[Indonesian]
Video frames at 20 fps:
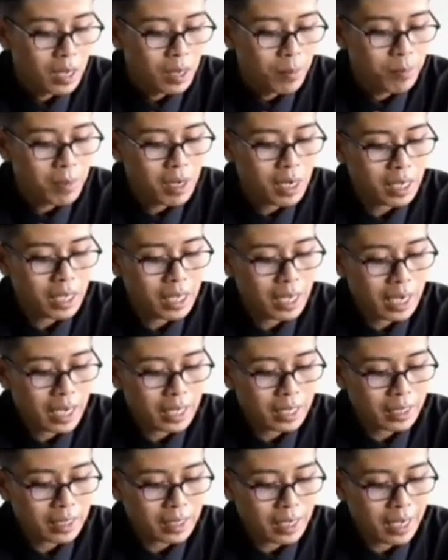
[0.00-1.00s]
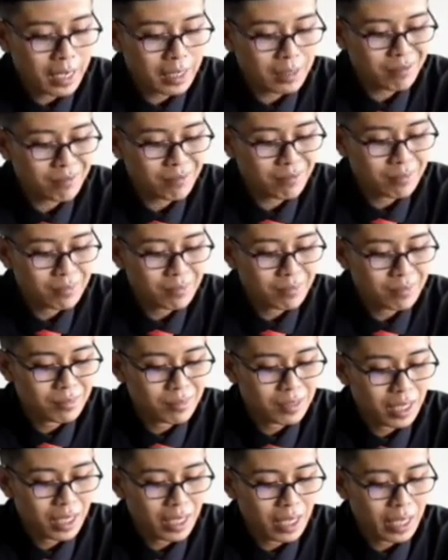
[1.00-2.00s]
mengingatkan
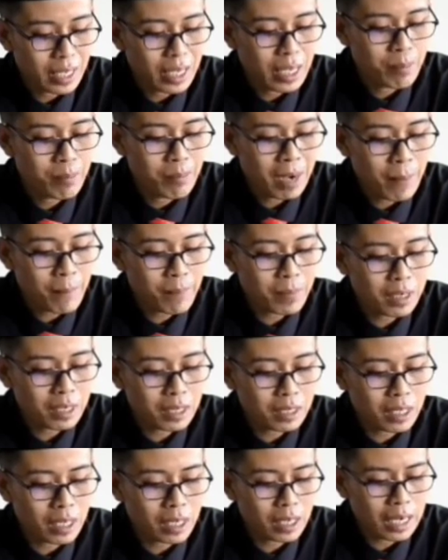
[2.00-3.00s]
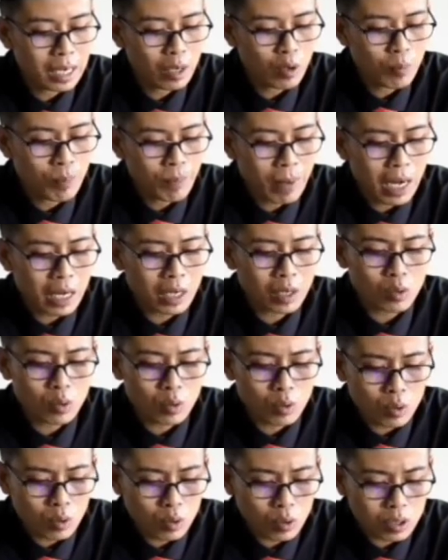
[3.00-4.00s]
imam ketika lupa
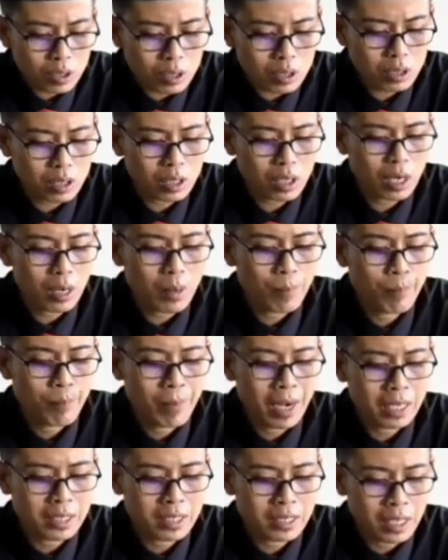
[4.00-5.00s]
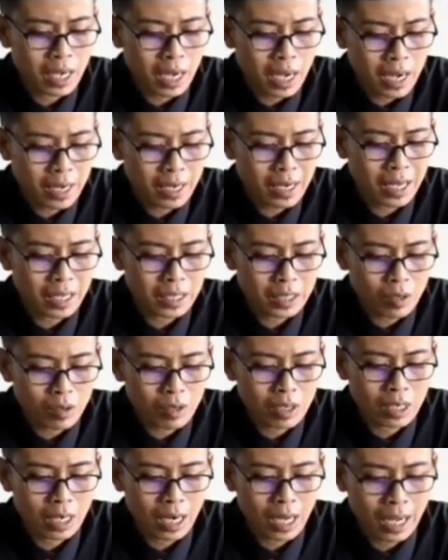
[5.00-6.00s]
rukun bacaan atau
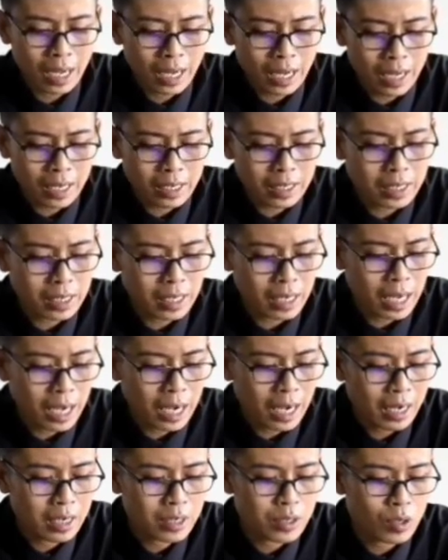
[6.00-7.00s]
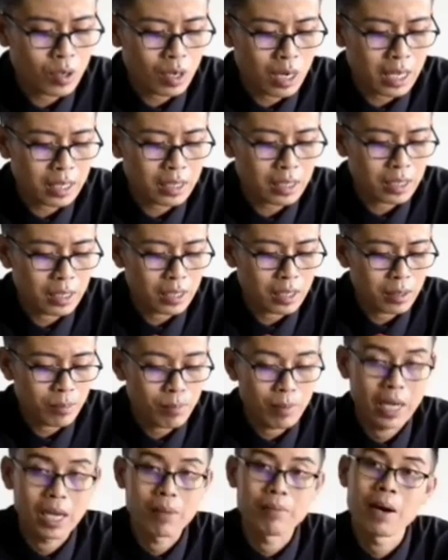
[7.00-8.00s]
gerakan-gerakan sholat
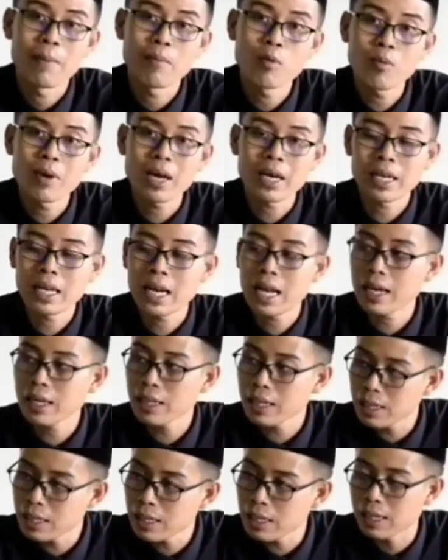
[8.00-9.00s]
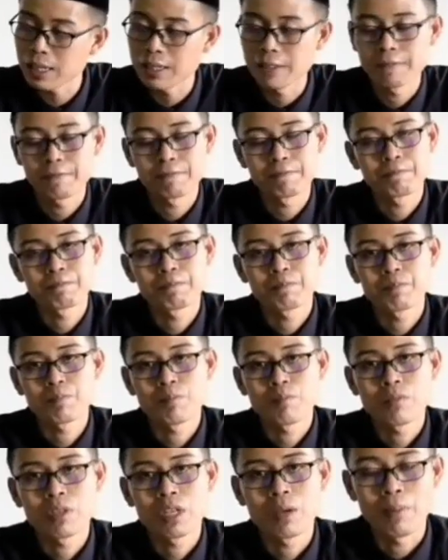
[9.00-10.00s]
bagi makmum laki-laki nih
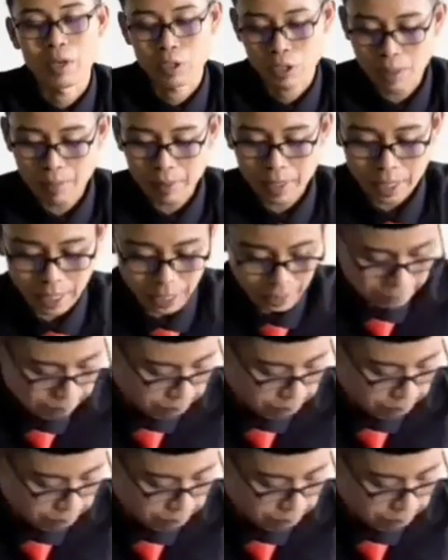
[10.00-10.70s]
maksudnya begini